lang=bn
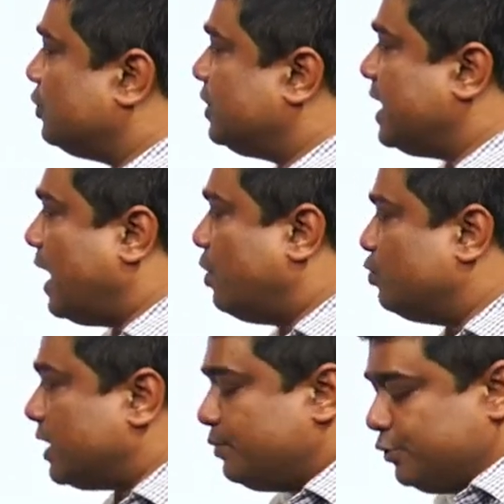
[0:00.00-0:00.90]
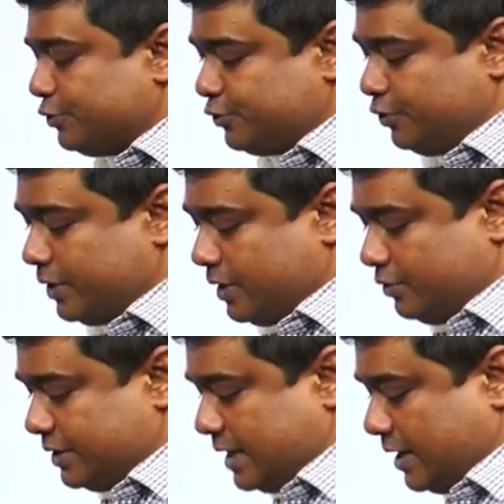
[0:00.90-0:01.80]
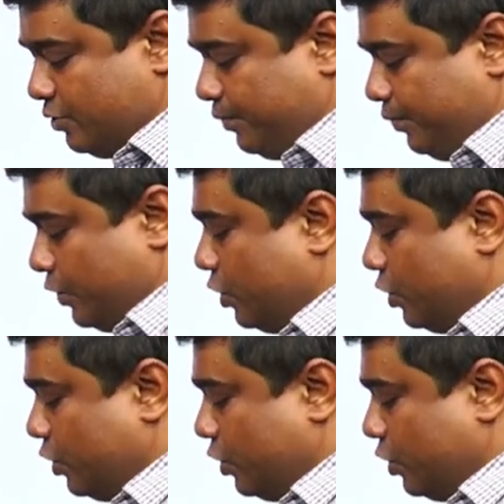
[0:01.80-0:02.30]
মধ্যে আউটার মোস্ট কোনটা হচ্ছে দেখো